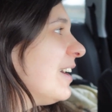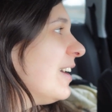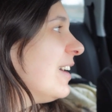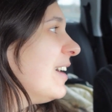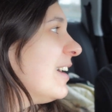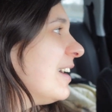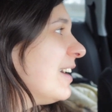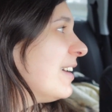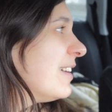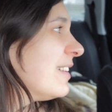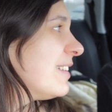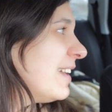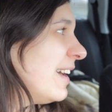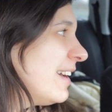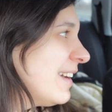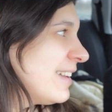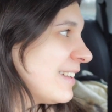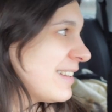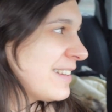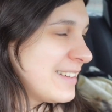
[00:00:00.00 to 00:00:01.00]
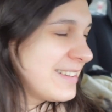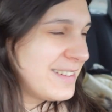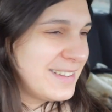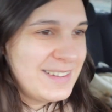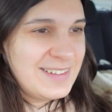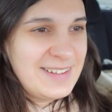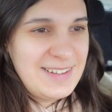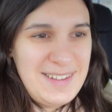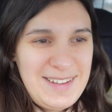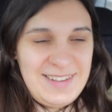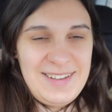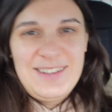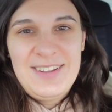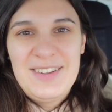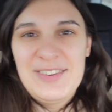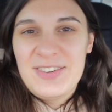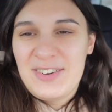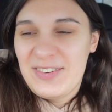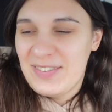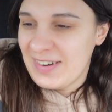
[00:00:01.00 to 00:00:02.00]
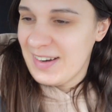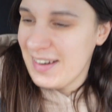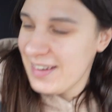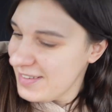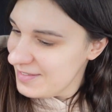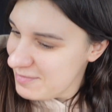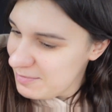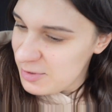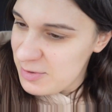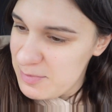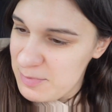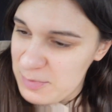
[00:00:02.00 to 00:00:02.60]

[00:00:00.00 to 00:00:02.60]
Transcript: tak? tak. No dobra, mój,